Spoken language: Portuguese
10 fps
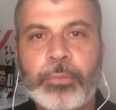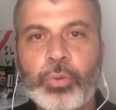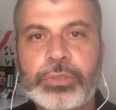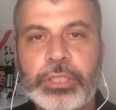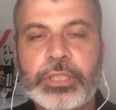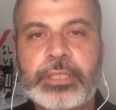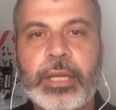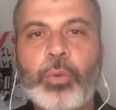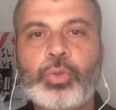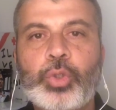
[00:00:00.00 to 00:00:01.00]
Ou seja,
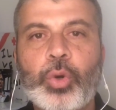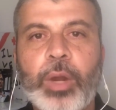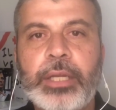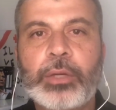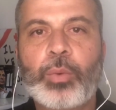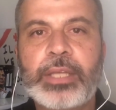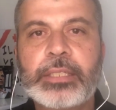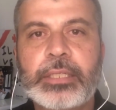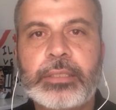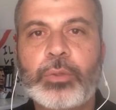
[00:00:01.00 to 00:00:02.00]
será um jogo ali
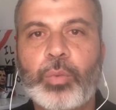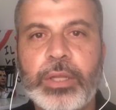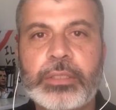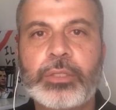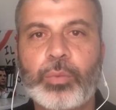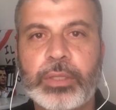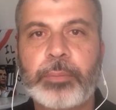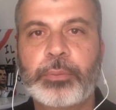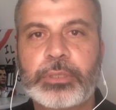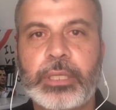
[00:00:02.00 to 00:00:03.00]
quase que 50,
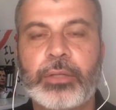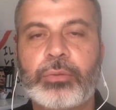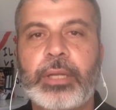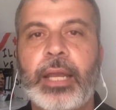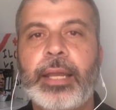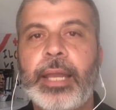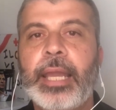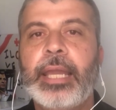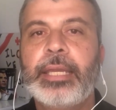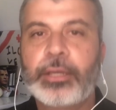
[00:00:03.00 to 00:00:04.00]
50%, né?
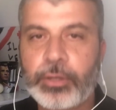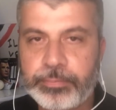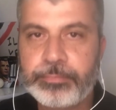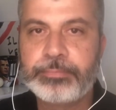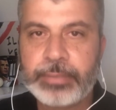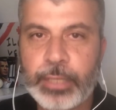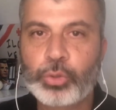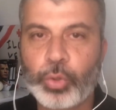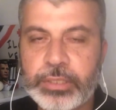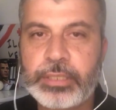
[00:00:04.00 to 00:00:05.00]
E né?
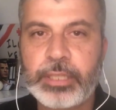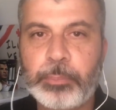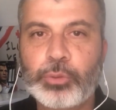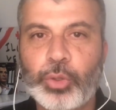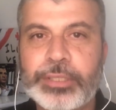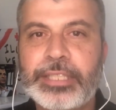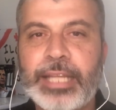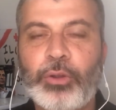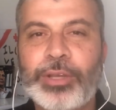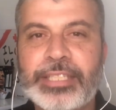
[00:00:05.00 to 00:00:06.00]
Torcida por
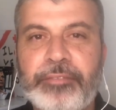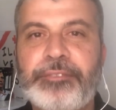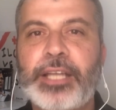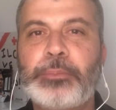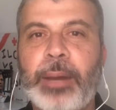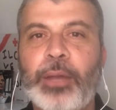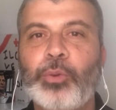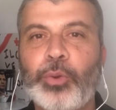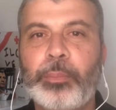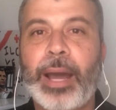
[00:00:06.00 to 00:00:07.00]
torcida, nossa faz
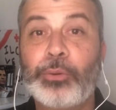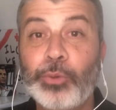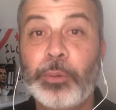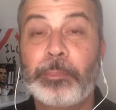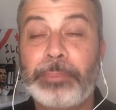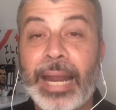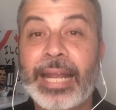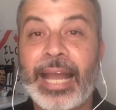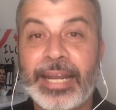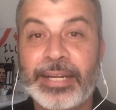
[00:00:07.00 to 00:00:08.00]
barulho, barulho pra
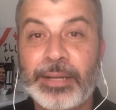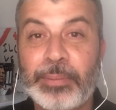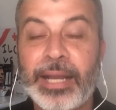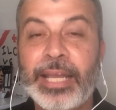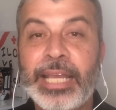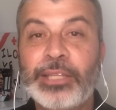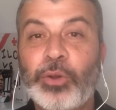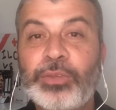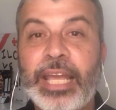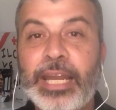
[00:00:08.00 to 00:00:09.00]
caramba.
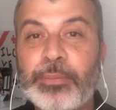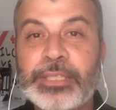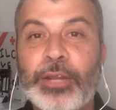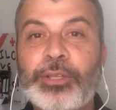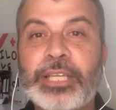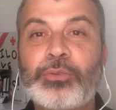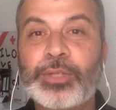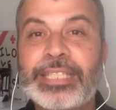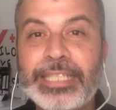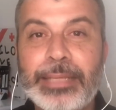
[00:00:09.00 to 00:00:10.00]
Então teremos a nossa
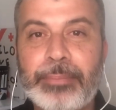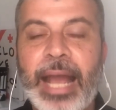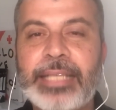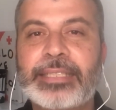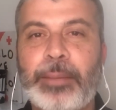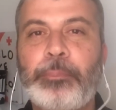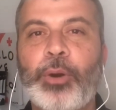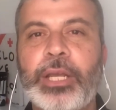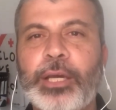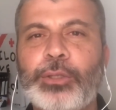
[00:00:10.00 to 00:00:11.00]
torcida em massa
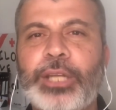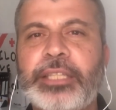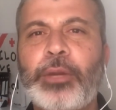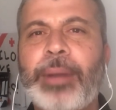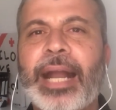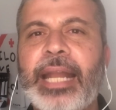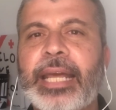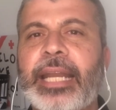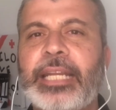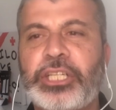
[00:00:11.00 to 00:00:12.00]
apoiando. Já tem uma
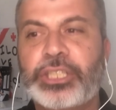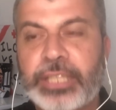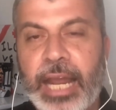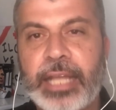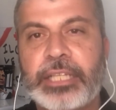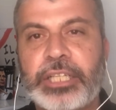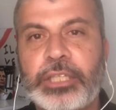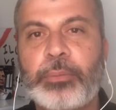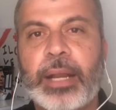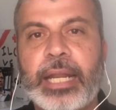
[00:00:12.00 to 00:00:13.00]
galera aí na estrada, já
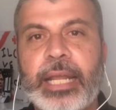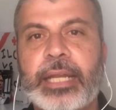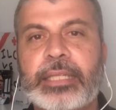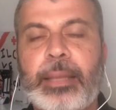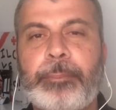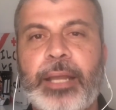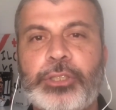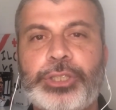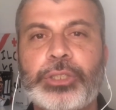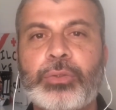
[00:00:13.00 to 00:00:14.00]
tem uma galera que tá
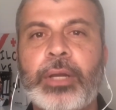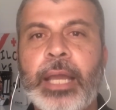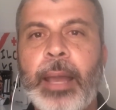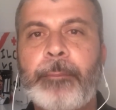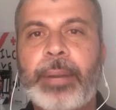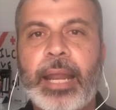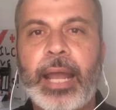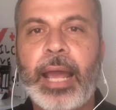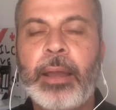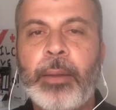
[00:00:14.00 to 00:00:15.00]
partindo pra
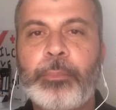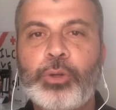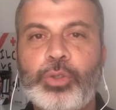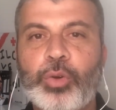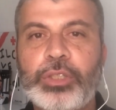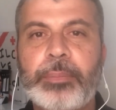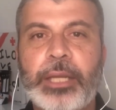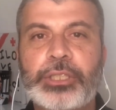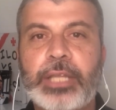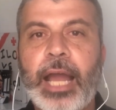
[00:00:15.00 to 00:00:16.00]
lá pro jogo de
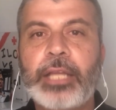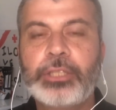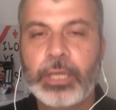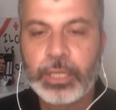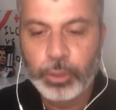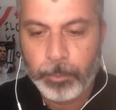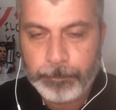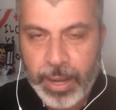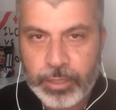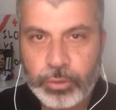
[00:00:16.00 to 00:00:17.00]
mais tarde. E o
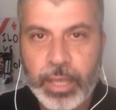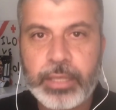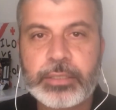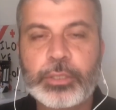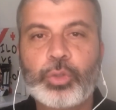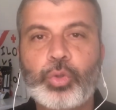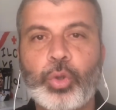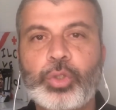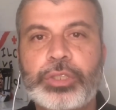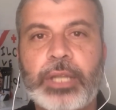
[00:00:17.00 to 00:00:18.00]
pacto é esse, que
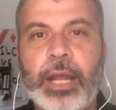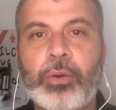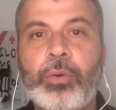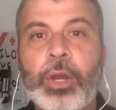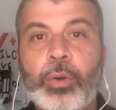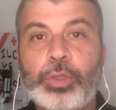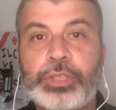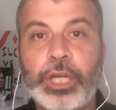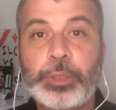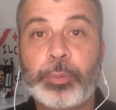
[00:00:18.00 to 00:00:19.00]
todos tragam os
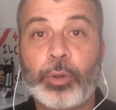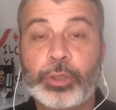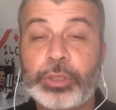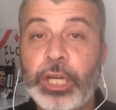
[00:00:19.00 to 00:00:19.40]
três pontos.